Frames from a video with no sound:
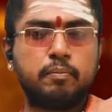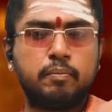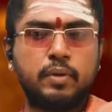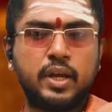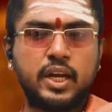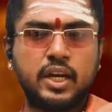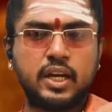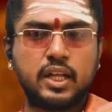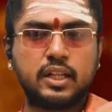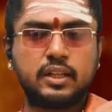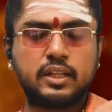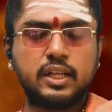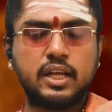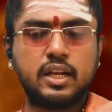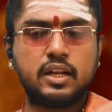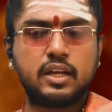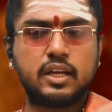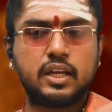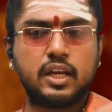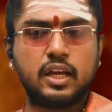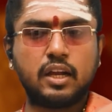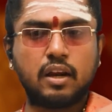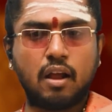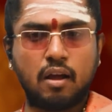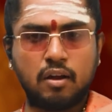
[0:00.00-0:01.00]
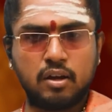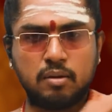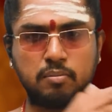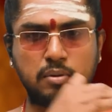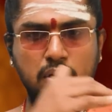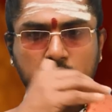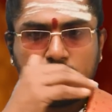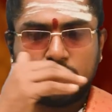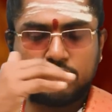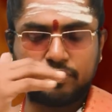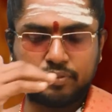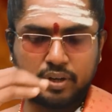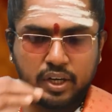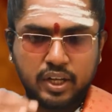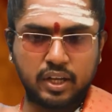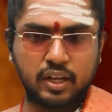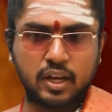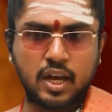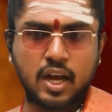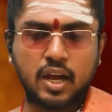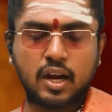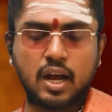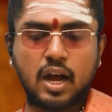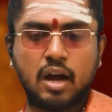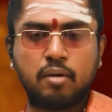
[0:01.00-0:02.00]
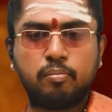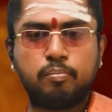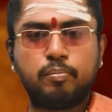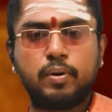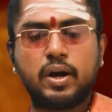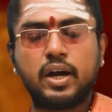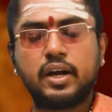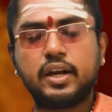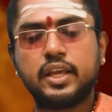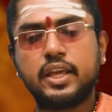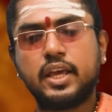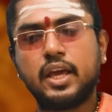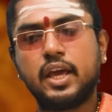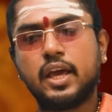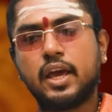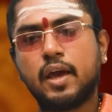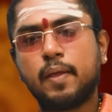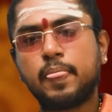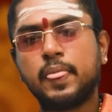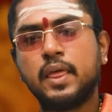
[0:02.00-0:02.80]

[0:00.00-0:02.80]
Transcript: மீனத்திற்கு ராகு பகவான் வருகிறார் அப்படியே